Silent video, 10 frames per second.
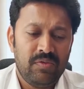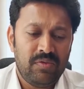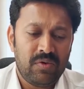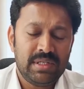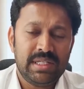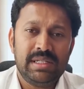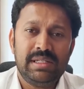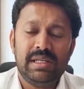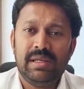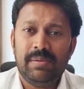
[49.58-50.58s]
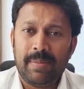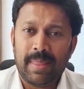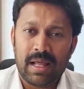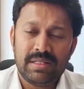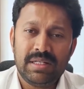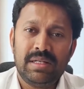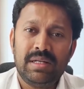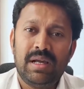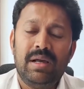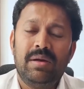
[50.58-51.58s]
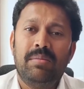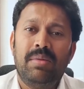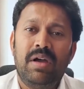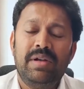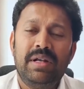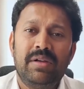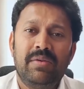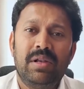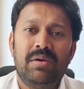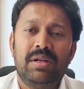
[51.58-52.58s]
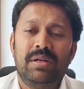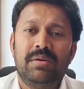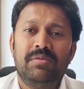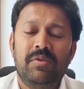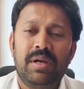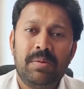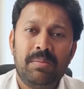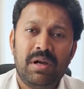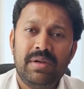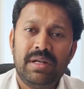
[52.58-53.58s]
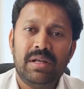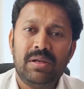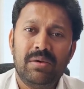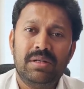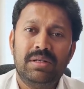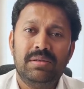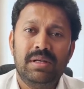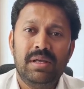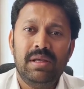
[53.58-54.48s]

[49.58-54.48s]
ఫోన్ చేసి అర్జెంటుగా బావింటికి వెళ్ళు అన్నాడు వివేకం బావింటికి వెళ్ళు అన్నాడు